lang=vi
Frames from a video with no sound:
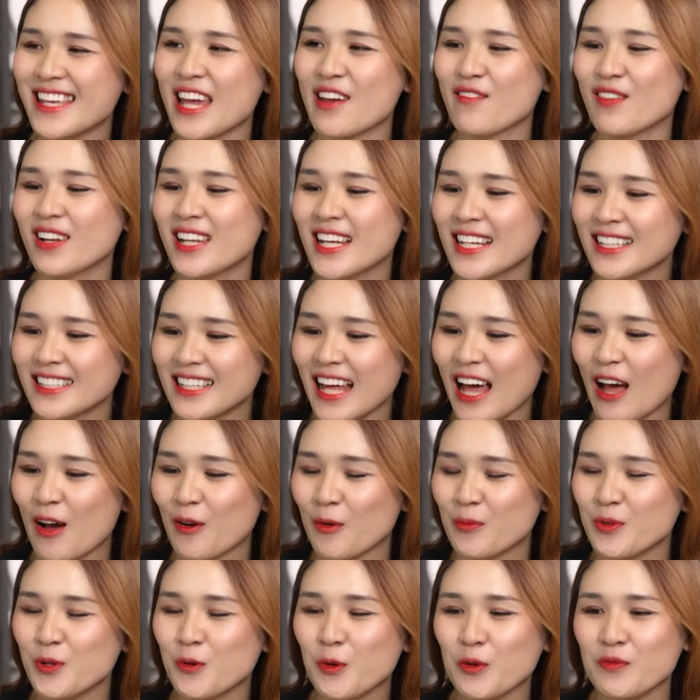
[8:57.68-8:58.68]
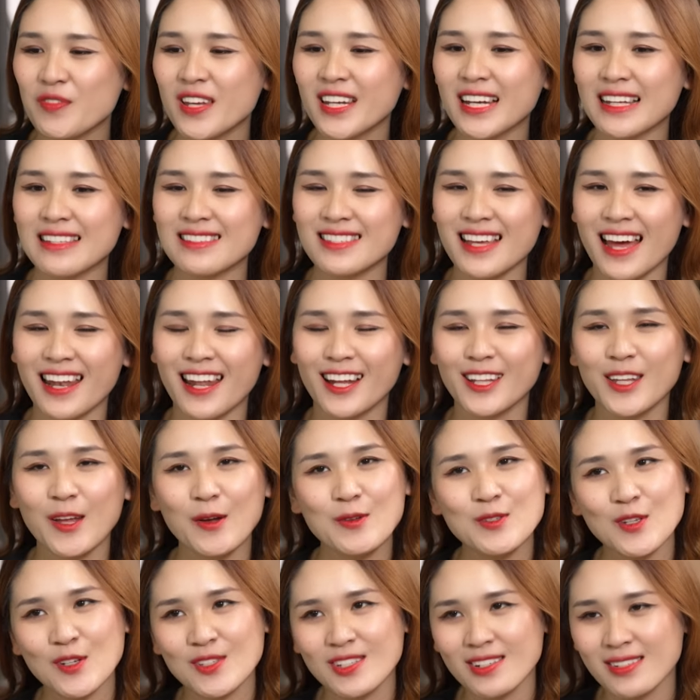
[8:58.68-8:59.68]
sẻ với Liên Thảo cũng như quý vị khán giả đang
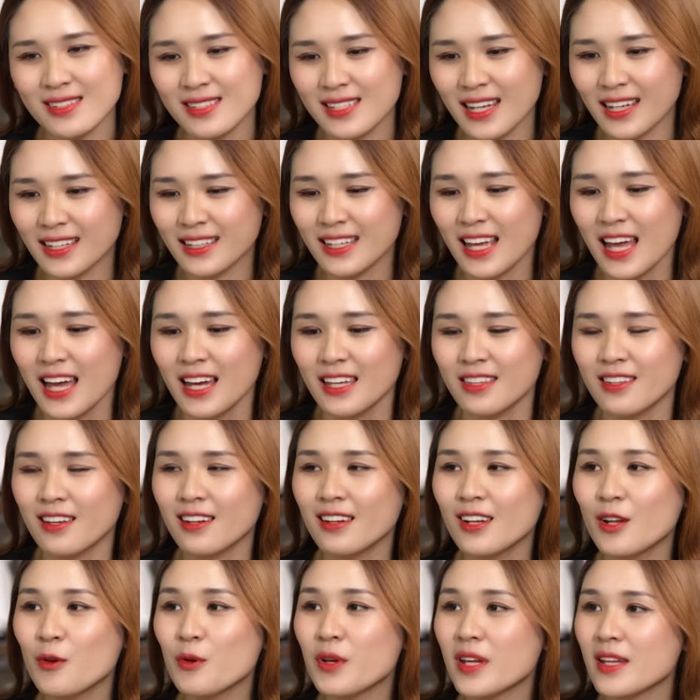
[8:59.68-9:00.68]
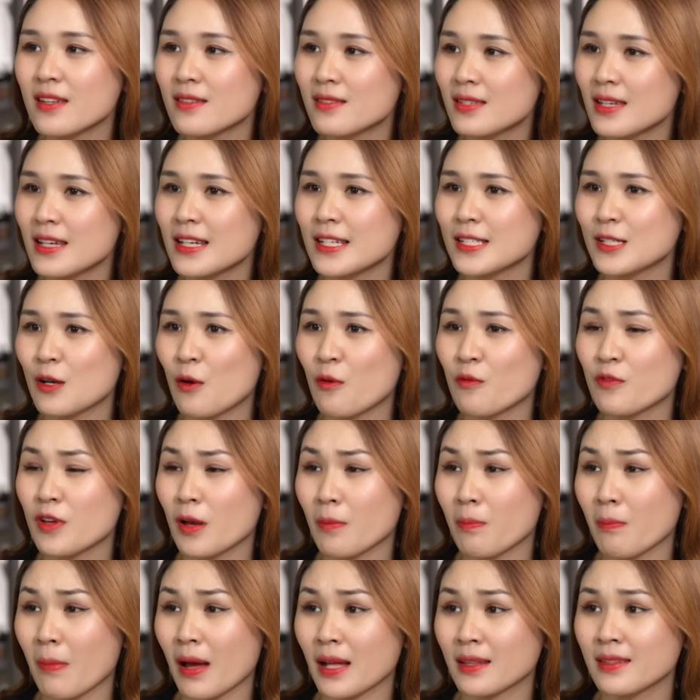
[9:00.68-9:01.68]
theo dõi chương trình những lưu ý gì trong
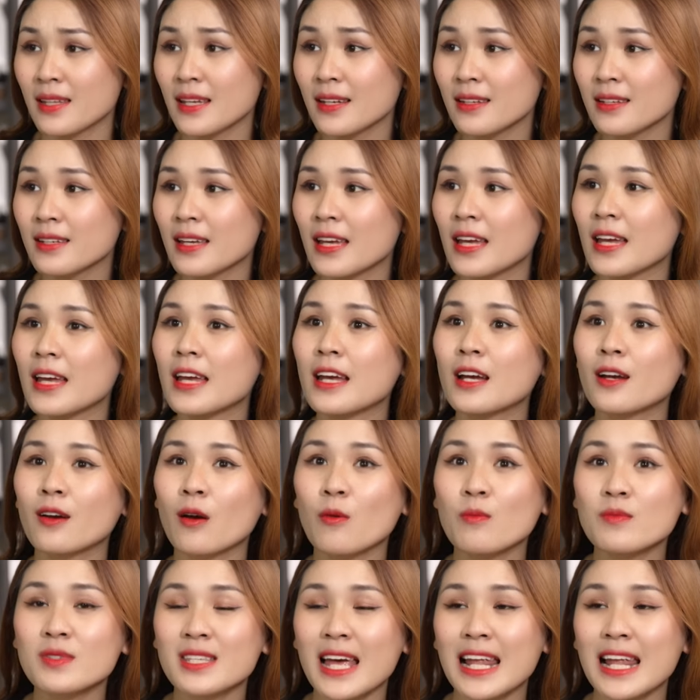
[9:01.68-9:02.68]
việc mà thiết kế không